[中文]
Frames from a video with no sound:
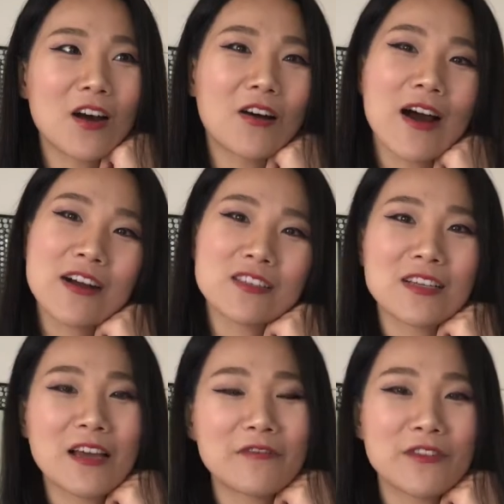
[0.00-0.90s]
烤个二
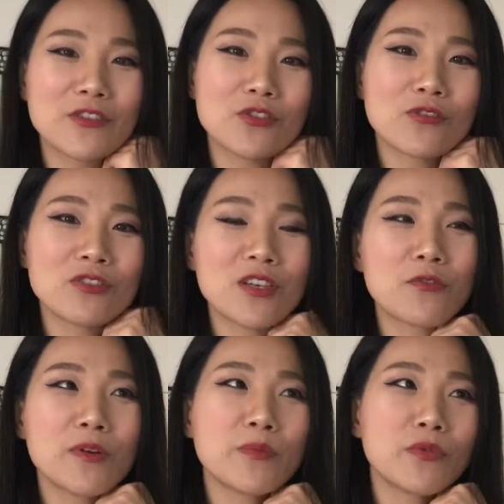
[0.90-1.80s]
十来分钟，这
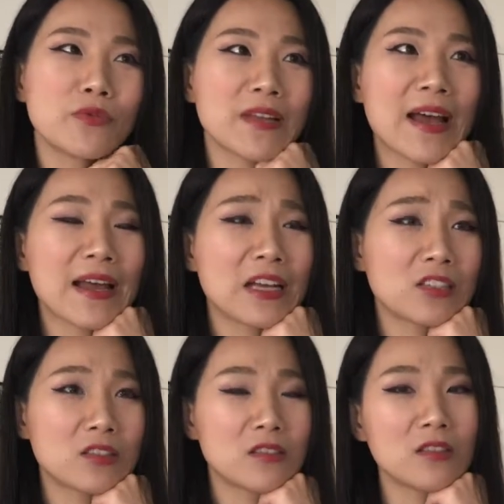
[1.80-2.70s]
个微波炉大概
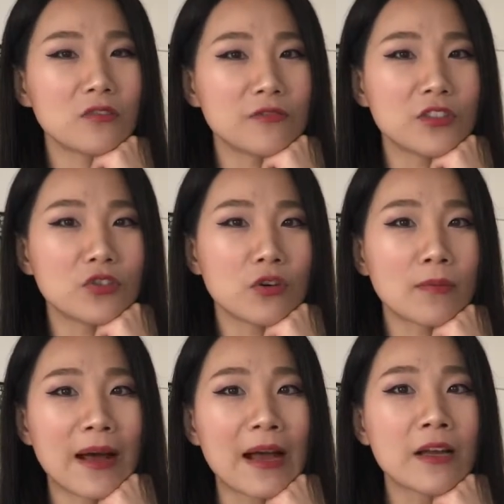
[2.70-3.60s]
是六分
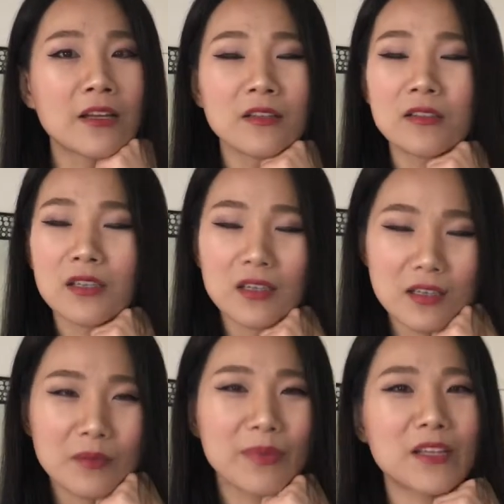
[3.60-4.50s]
钟吧，
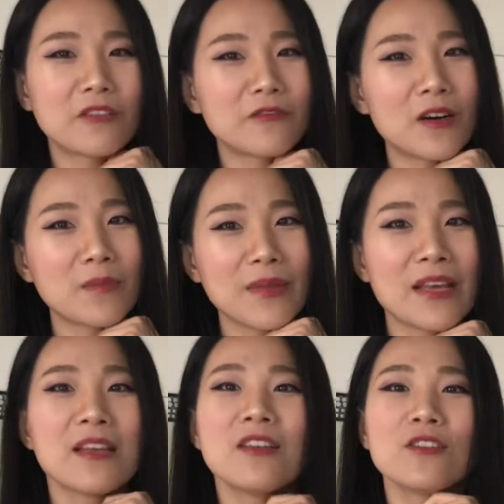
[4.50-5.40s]
特别的方
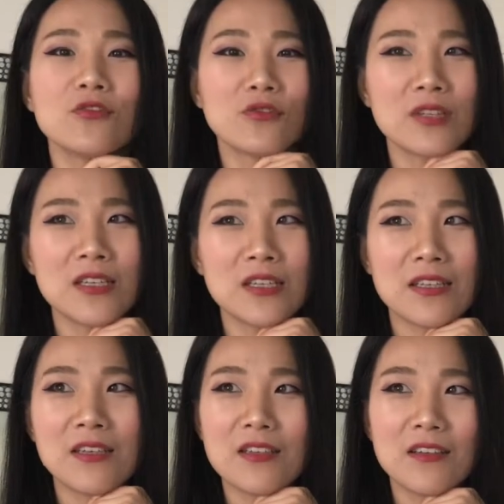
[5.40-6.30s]
便。所
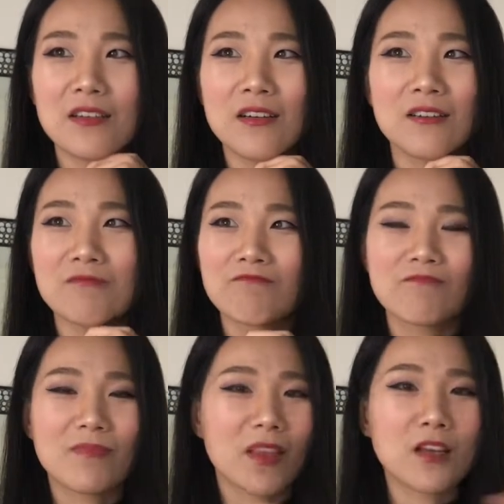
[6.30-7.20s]
以嗯，
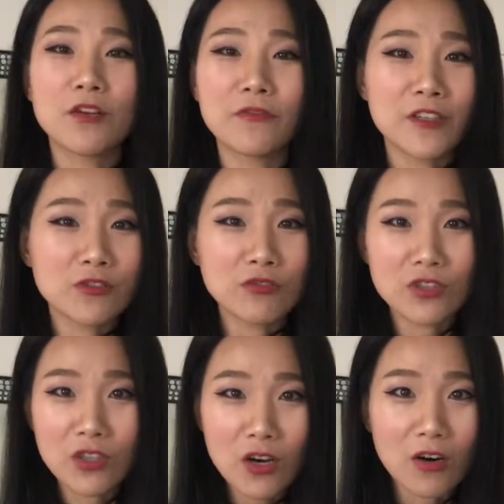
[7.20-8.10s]
六分钟
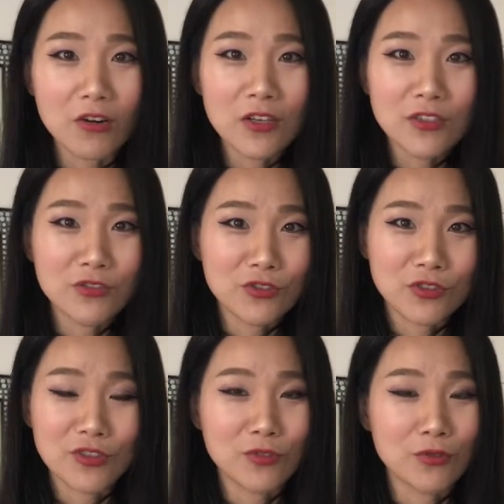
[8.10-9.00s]
之后就
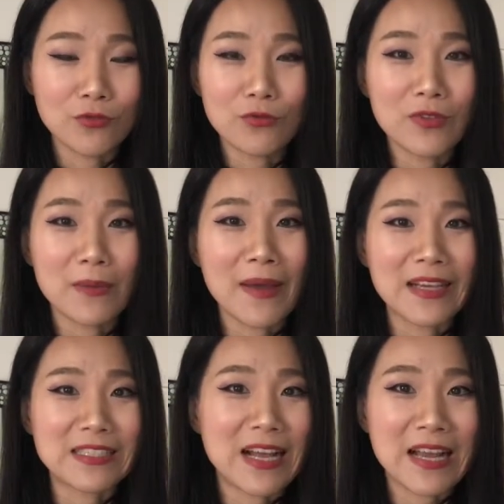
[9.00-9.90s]
是浓郁的
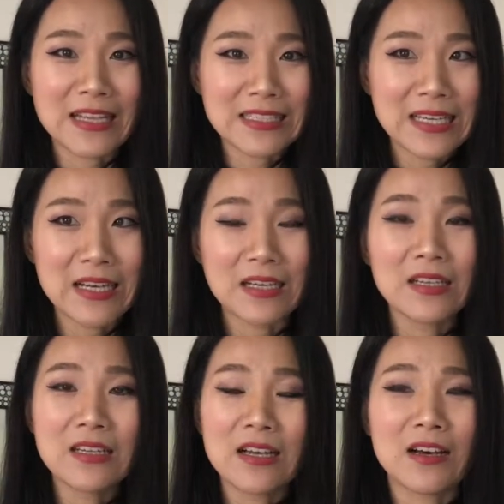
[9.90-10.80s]
玛莎拉酱
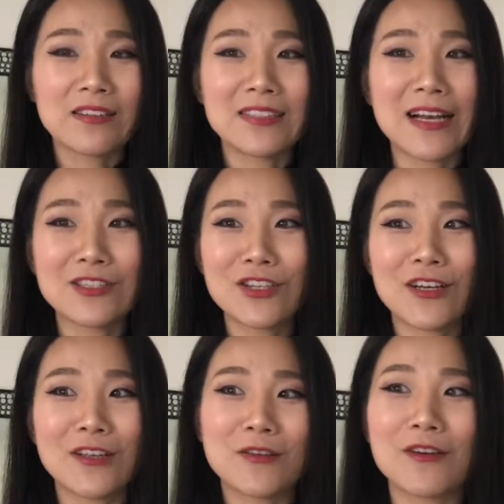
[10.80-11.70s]
啊、呃，加
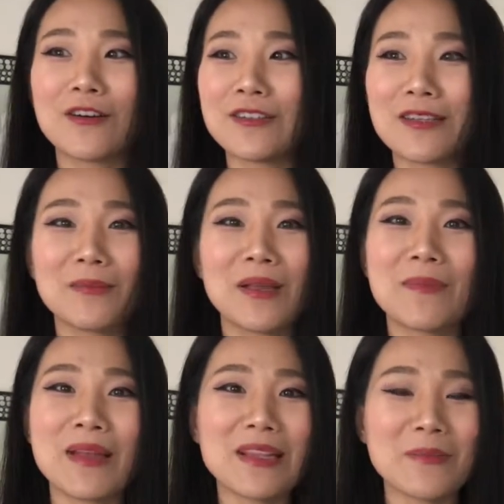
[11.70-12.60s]
上一个香
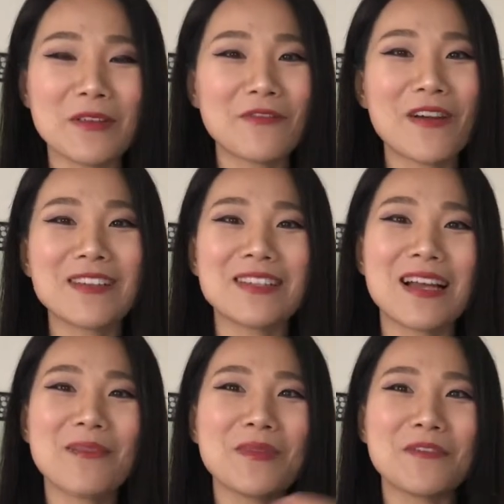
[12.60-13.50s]
喷喷的米饭，而且
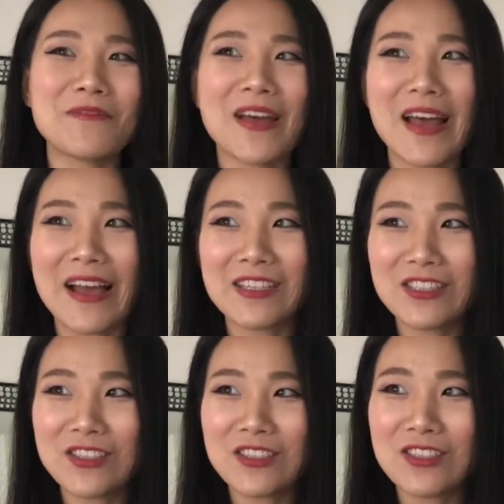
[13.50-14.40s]
它的米饭还
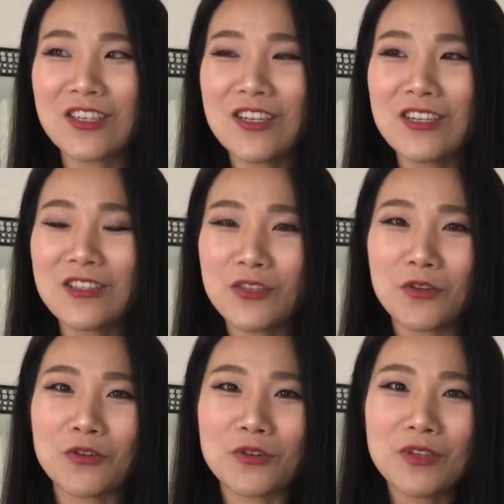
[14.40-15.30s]
是
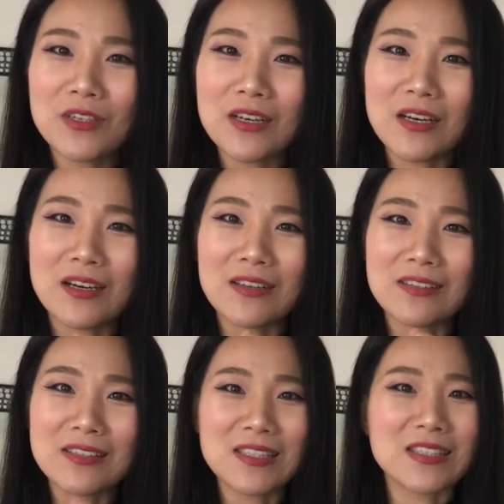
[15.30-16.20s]
有啊、
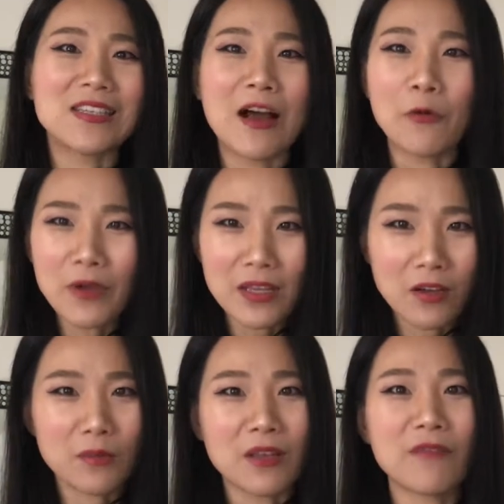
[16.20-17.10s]
呃、孜然味
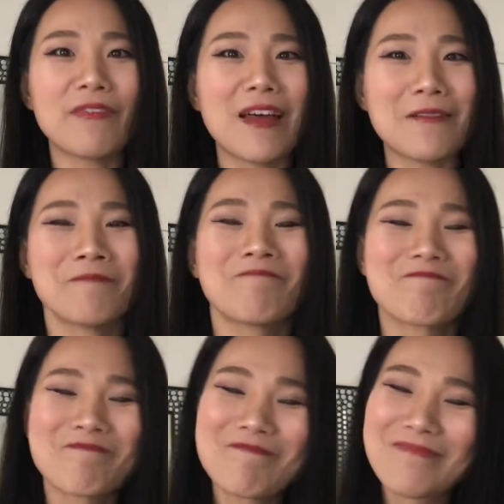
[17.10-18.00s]
道的米饭，
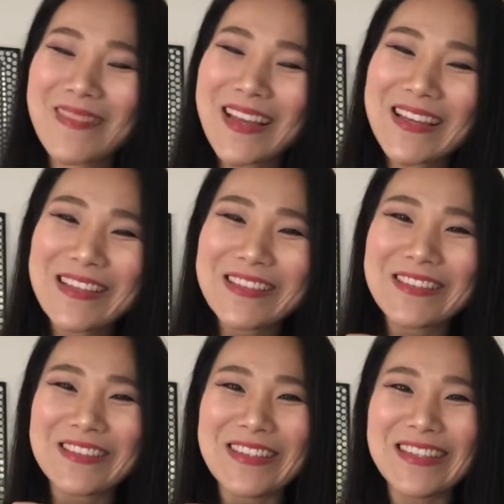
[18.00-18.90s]

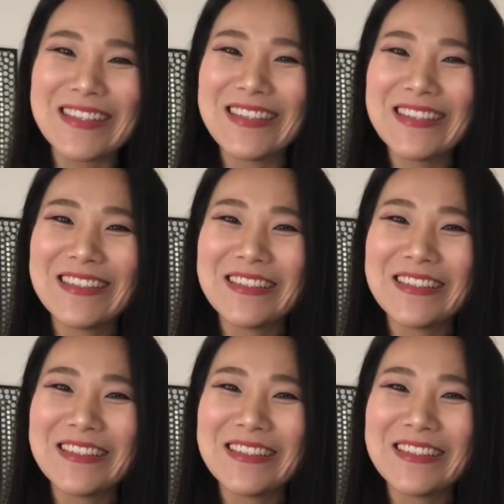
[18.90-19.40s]
所以。